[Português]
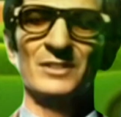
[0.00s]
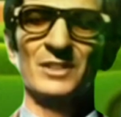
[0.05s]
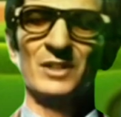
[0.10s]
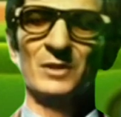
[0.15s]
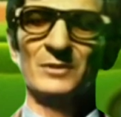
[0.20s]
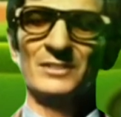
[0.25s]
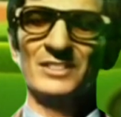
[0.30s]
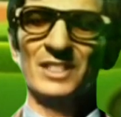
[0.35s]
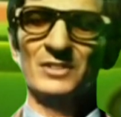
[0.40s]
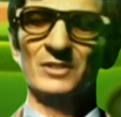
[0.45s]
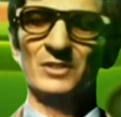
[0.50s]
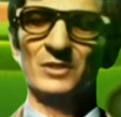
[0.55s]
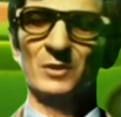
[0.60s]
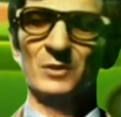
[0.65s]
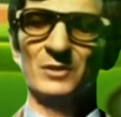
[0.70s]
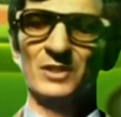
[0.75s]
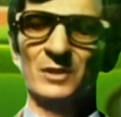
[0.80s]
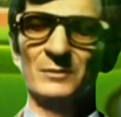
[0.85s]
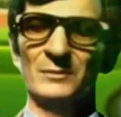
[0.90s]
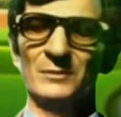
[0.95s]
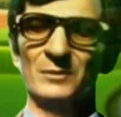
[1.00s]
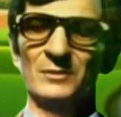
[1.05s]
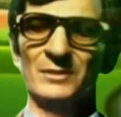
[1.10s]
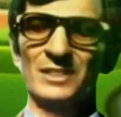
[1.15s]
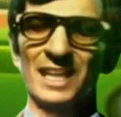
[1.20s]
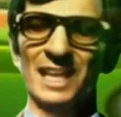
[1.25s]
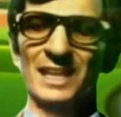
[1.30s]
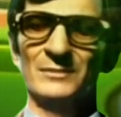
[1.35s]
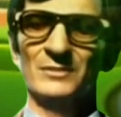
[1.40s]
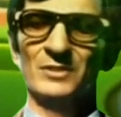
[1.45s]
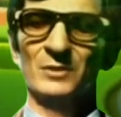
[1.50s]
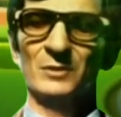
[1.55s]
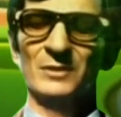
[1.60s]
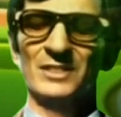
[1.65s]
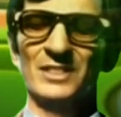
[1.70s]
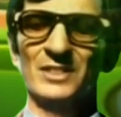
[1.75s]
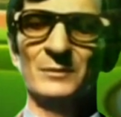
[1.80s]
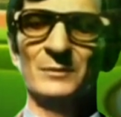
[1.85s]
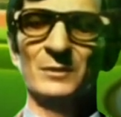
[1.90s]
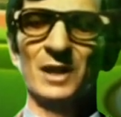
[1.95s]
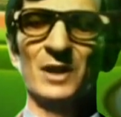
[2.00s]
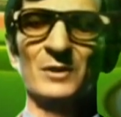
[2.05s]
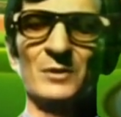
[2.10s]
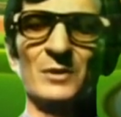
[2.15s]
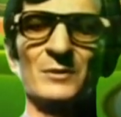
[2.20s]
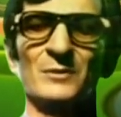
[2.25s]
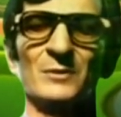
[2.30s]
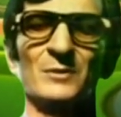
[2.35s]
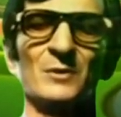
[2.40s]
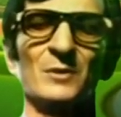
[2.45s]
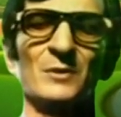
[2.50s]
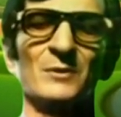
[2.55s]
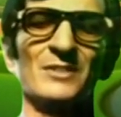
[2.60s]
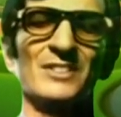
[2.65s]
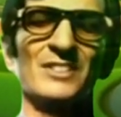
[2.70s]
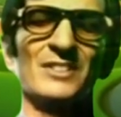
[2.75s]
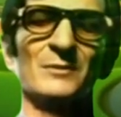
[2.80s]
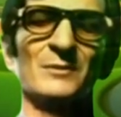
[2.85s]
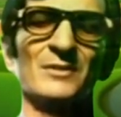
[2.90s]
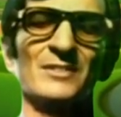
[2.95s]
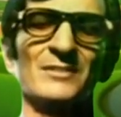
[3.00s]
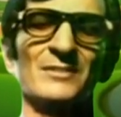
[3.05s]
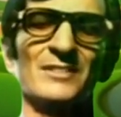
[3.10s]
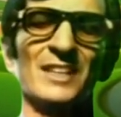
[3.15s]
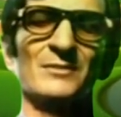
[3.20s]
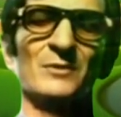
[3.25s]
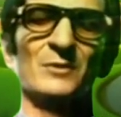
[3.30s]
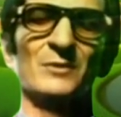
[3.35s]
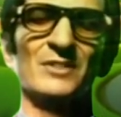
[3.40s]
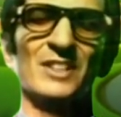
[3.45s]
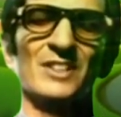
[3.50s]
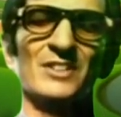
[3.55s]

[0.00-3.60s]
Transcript: No centro do campo, havia um lindo palco, onde se apresentavam os